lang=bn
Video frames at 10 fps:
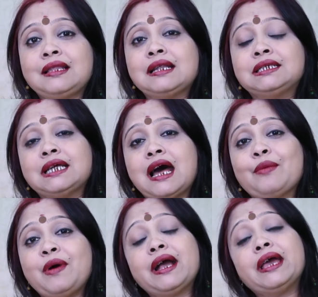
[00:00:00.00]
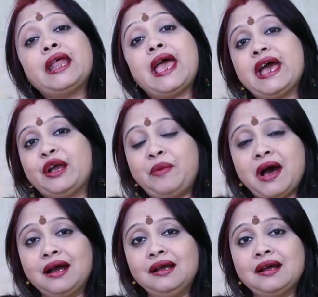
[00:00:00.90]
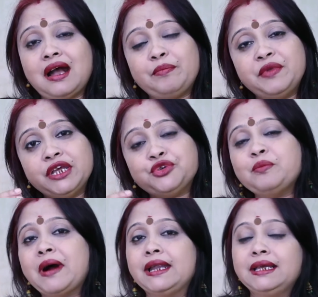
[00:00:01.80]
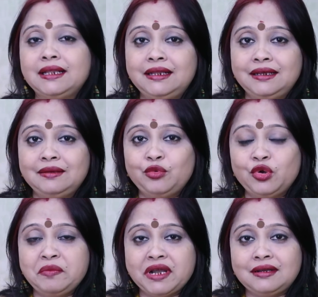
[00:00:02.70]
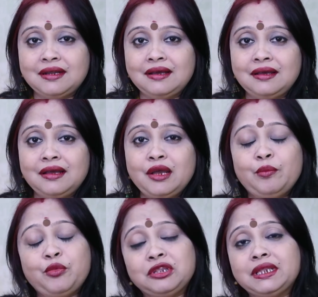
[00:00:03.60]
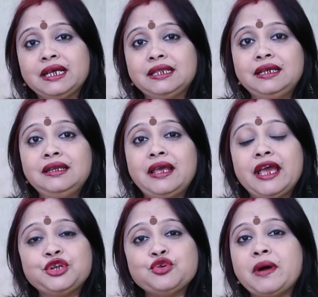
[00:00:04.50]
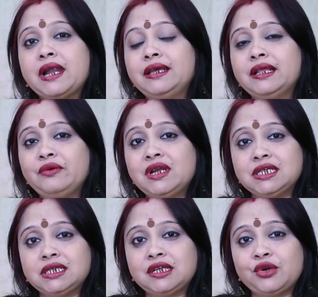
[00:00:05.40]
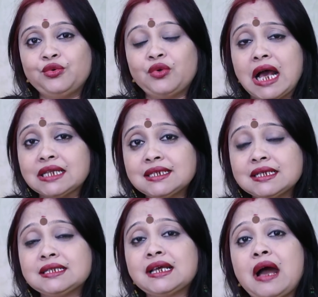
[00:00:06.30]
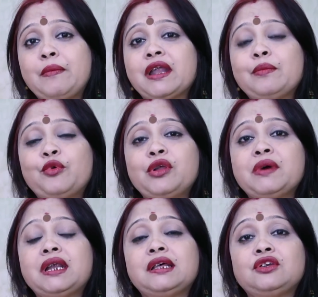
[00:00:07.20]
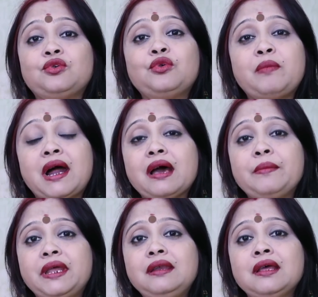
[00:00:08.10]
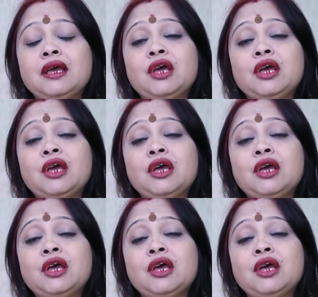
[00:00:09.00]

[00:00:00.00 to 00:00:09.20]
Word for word: তার চার ভাগের এক ভাগ আপনি একটু বাড়িয়ে দিন পরিমাণটা প্রত্যেক দিন একটু বাড়িয়ে দেওয়ার চেষ্টা করুন আস্তে আস্তে খাবারের পরিমাণটা যখন বাড়াবেন